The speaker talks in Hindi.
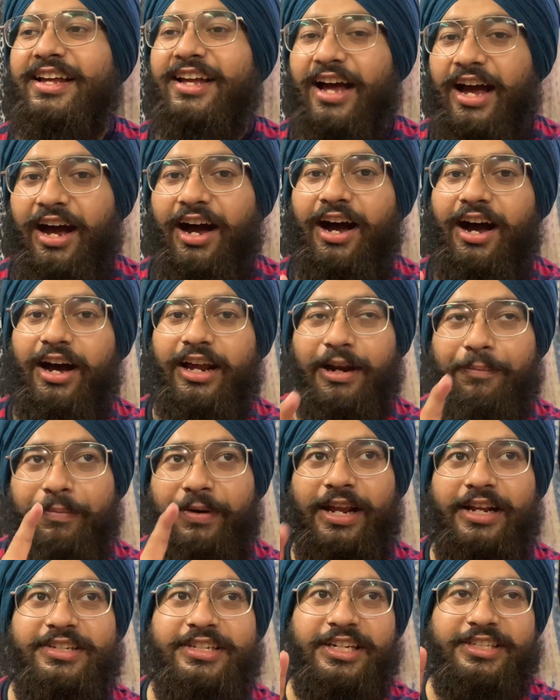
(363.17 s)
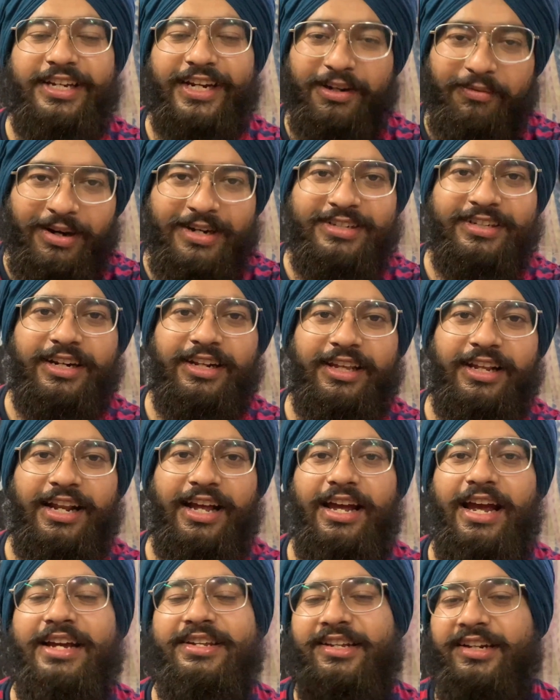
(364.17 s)
हाँ, और अपने अच्छे अच्छे कमेंट्स कर देना
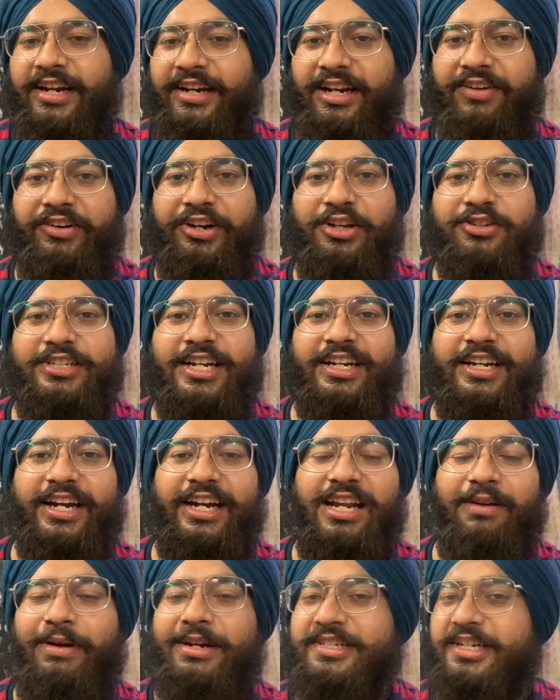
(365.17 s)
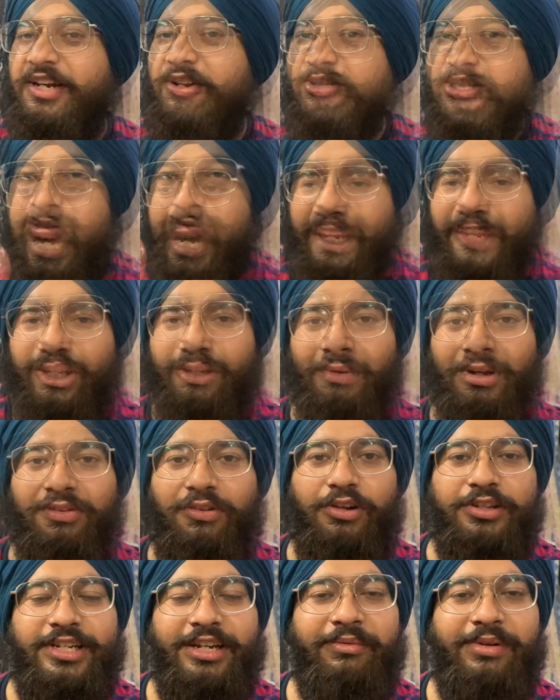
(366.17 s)
ऐसे नए नए वीडियो देखने के लिए हमारे चैनल को थैंक यू सो मच
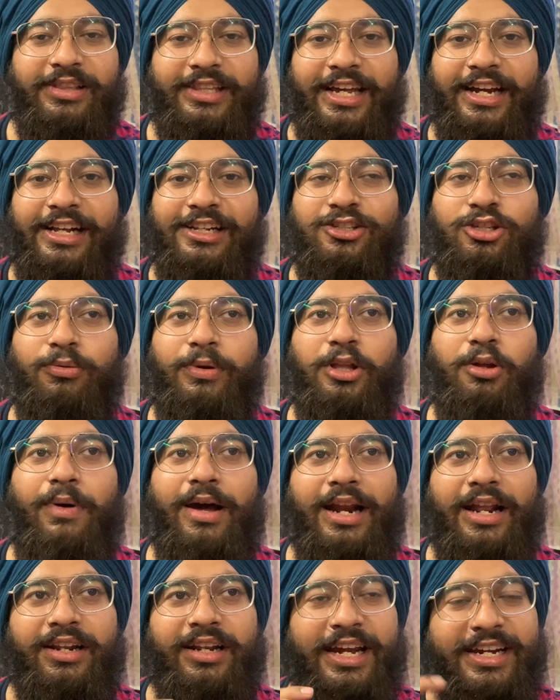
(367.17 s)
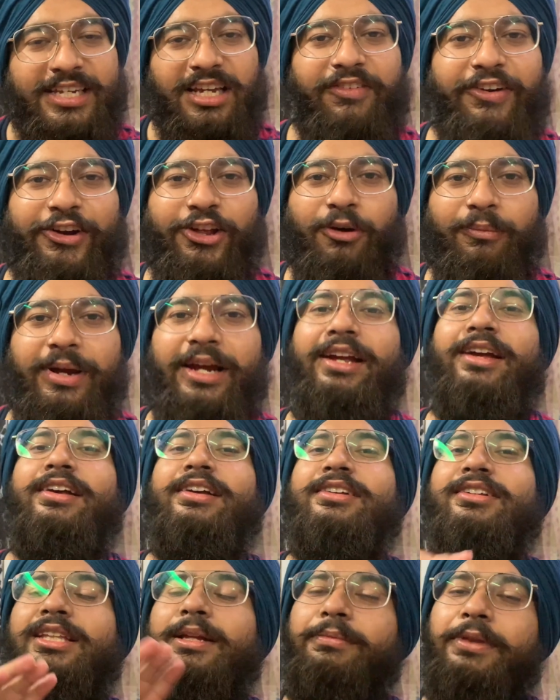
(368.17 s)
वॉचिंग मिलते हैं कल सुबह दोबारा नई सी वीडियो में
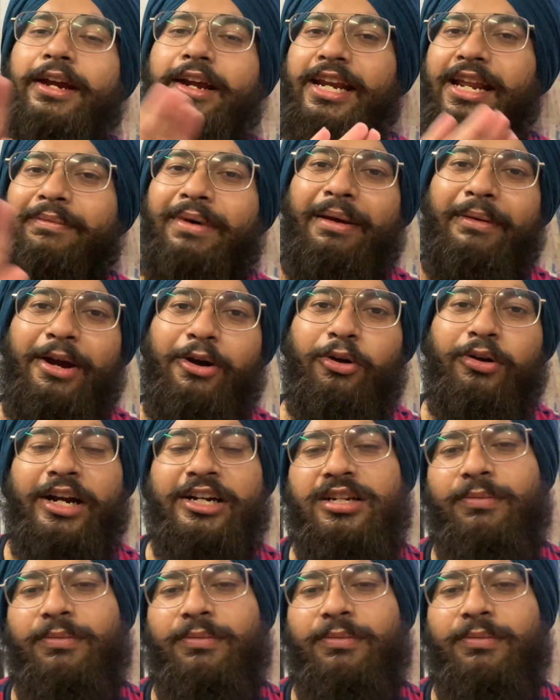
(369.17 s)
तब तक के लिए बाय बाय गुड नाइट